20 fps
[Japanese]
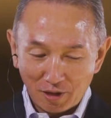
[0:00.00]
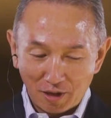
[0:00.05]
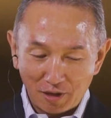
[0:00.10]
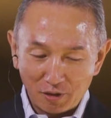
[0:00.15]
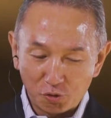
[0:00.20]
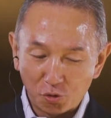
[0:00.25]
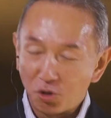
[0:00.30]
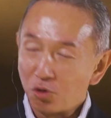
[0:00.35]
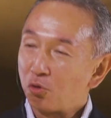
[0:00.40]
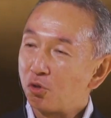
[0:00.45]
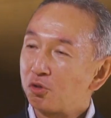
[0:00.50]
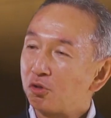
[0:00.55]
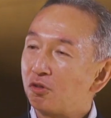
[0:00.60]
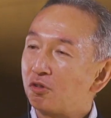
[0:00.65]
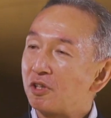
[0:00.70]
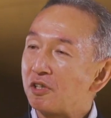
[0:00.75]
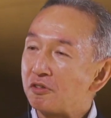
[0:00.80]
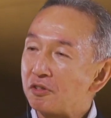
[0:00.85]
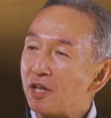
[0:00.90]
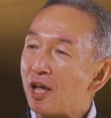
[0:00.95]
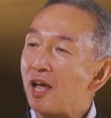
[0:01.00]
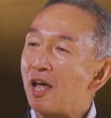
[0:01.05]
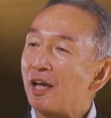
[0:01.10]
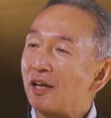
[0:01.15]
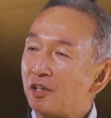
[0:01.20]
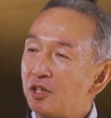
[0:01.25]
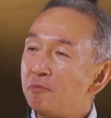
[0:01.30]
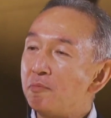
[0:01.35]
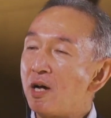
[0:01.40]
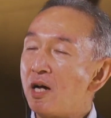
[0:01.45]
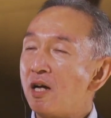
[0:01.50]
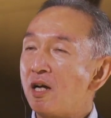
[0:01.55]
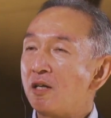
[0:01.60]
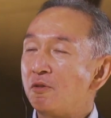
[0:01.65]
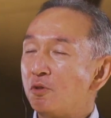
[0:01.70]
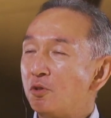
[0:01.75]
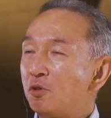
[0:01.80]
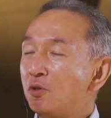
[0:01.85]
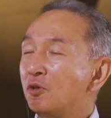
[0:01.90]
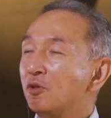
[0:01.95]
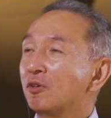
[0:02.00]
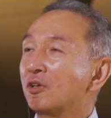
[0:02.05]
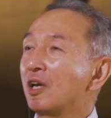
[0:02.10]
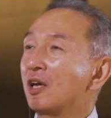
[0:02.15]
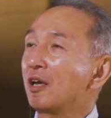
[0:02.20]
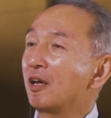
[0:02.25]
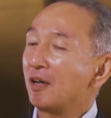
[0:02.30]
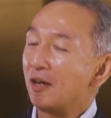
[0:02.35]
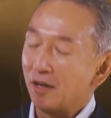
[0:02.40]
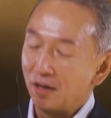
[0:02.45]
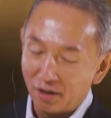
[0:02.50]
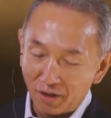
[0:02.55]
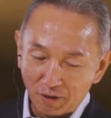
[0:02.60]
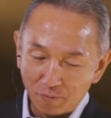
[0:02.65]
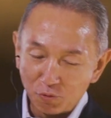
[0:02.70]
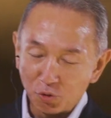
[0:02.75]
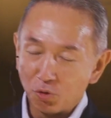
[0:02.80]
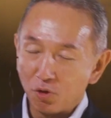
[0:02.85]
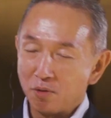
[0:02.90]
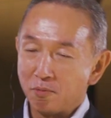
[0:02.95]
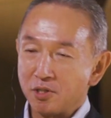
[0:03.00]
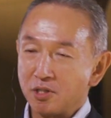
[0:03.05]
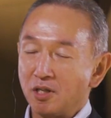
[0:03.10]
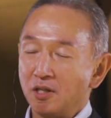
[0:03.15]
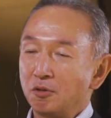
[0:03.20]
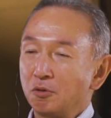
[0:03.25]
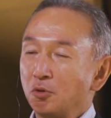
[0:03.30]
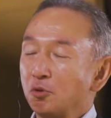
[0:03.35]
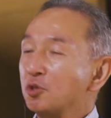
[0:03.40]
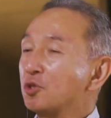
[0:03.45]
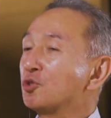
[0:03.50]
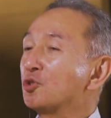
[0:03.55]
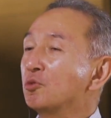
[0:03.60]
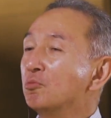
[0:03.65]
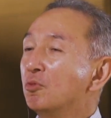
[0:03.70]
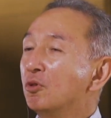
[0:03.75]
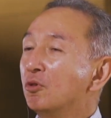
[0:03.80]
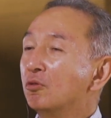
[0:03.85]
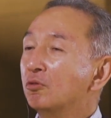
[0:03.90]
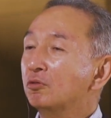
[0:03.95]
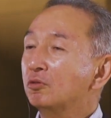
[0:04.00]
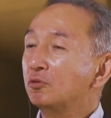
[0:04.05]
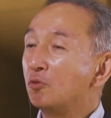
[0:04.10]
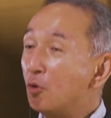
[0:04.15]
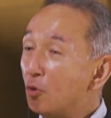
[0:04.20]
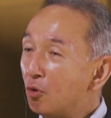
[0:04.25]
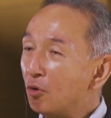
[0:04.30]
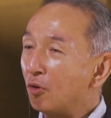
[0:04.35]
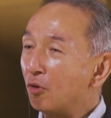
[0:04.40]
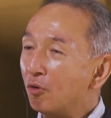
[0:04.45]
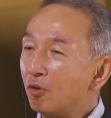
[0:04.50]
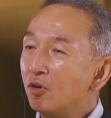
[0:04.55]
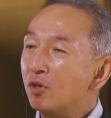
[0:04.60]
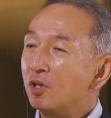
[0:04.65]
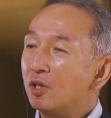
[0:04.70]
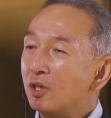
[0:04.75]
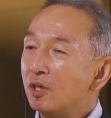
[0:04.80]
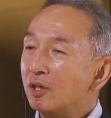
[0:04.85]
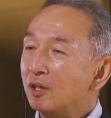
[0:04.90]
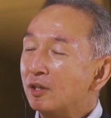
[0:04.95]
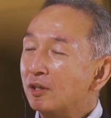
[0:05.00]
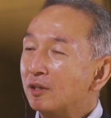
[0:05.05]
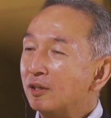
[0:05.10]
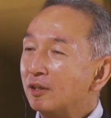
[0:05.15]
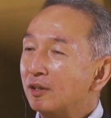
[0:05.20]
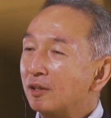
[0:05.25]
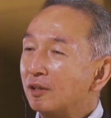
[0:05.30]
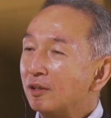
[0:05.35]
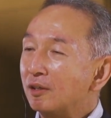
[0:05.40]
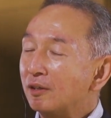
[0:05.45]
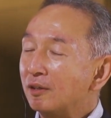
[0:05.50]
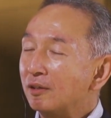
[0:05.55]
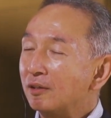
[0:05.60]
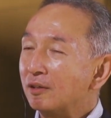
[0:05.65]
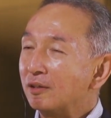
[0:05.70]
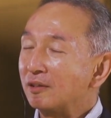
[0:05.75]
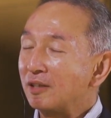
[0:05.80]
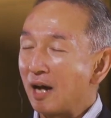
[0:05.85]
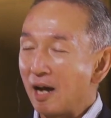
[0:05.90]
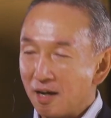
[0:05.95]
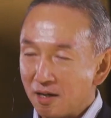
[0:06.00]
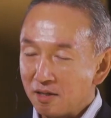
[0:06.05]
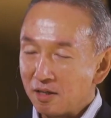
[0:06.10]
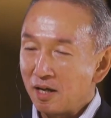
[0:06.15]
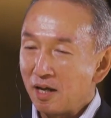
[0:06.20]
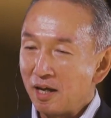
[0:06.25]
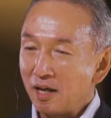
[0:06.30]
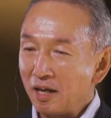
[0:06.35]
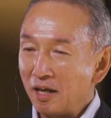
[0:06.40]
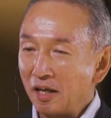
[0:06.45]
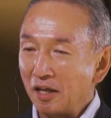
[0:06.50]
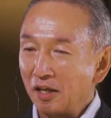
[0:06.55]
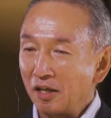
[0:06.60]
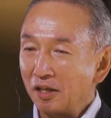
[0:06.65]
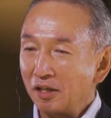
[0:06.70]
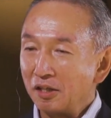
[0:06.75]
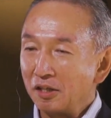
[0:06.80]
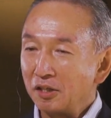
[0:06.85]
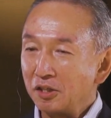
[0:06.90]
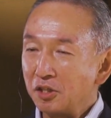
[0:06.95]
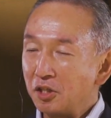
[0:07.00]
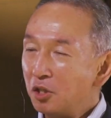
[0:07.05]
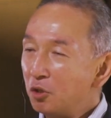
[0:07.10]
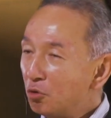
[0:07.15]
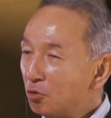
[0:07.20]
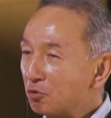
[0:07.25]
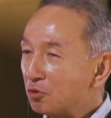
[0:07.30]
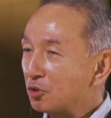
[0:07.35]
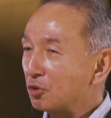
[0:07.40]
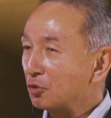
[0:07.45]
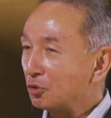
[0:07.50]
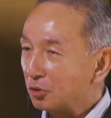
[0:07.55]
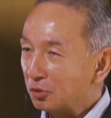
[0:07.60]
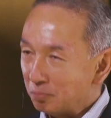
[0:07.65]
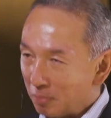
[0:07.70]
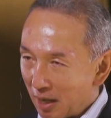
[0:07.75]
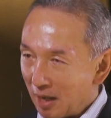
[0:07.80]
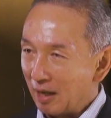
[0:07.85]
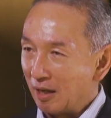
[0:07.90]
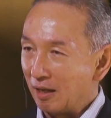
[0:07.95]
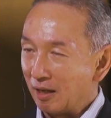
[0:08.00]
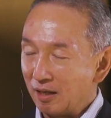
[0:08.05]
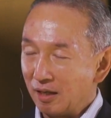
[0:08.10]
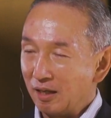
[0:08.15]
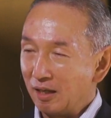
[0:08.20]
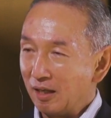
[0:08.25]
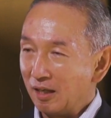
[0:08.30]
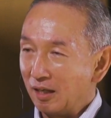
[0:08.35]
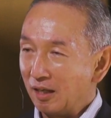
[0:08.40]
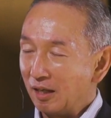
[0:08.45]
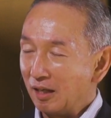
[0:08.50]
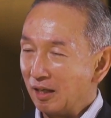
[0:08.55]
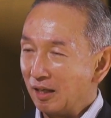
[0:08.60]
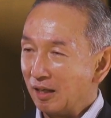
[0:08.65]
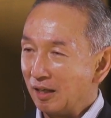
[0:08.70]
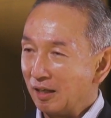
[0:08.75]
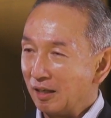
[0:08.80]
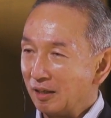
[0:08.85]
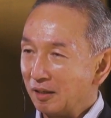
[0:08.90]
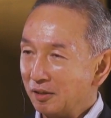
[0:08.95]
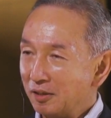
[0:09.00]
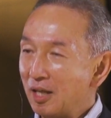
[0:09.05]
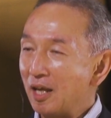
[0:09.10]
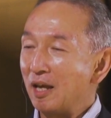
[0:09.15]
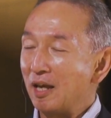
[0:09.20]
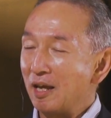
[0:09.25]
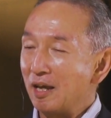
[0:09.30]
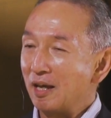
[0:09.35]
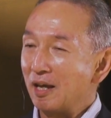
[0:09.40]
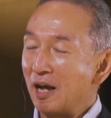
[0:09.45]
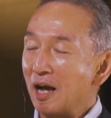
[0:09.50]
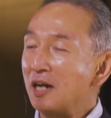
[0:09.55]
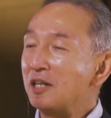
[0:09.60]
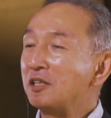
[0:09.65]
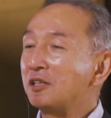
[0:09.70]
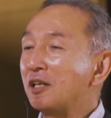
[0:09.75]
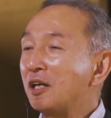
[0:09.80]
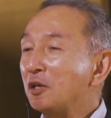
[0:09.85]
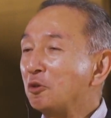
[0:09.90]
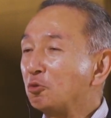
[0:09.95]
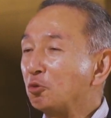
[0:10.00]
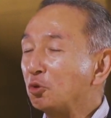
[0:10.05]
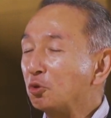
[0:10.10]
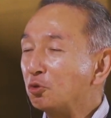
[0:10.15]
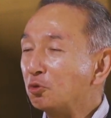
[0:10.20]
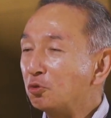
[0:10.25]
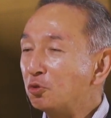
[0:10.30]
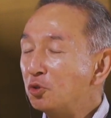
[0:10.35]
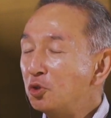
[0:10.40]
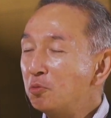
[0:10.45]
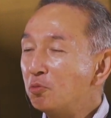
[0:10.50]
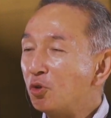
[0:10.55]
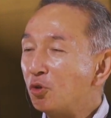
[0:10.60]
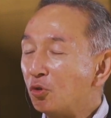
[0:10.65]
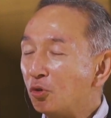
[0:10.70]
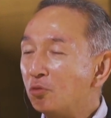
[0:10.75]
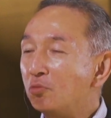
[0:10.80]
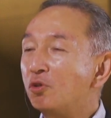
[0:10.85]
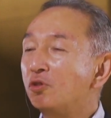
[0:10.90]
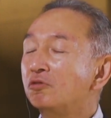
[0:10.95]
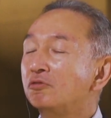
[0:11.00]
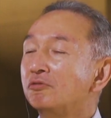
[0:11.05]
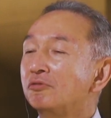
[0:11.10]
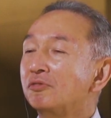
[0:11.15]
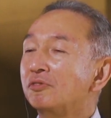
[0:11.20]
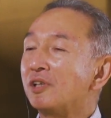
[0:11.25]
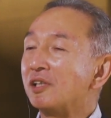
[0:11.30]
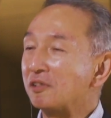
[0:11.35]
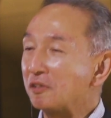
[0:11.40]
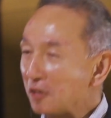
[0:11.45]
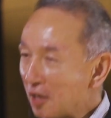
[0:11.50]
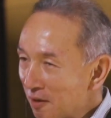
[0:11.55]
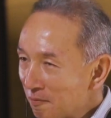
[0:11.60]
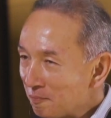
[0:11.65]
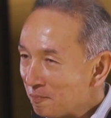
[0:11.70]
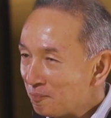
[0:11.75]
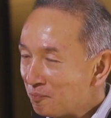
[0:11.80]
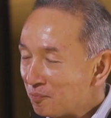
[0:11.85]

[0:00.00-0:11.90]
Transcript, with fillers: それこそですね、今の向山さんの質問を考え議論する場でありたいというふうにも思うんですね。